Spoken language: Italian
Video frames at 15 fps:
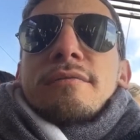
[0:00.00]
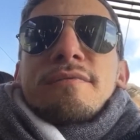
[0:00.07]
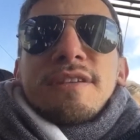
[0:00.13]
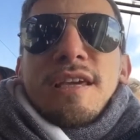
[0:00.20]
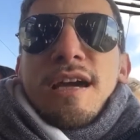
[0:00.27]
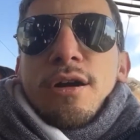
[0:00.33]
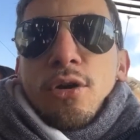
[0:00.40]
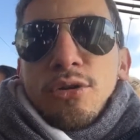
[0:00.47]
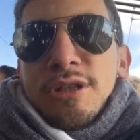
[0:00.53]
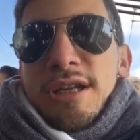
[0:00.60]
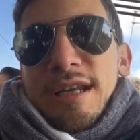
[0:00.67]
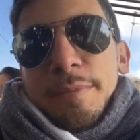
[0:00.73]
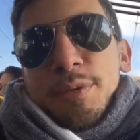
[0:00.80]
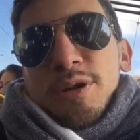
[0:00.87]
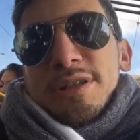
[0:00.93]
via con il
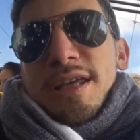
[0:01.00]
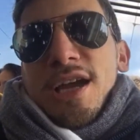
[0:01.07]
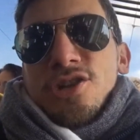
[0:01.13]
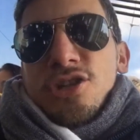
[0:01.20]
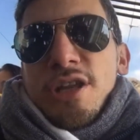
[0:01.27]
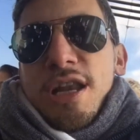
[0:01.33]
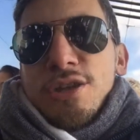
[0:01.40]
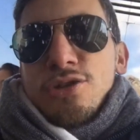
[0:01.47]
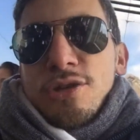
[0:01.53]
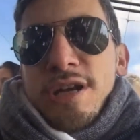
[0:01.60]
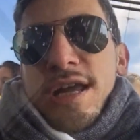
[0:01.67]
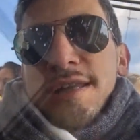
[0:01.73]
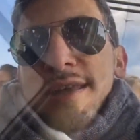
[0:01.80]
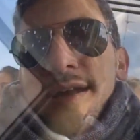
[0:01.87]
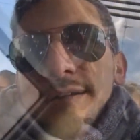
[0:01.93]
reportage della
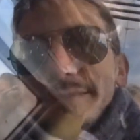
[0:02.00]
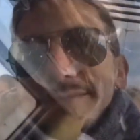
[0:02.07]
giornata.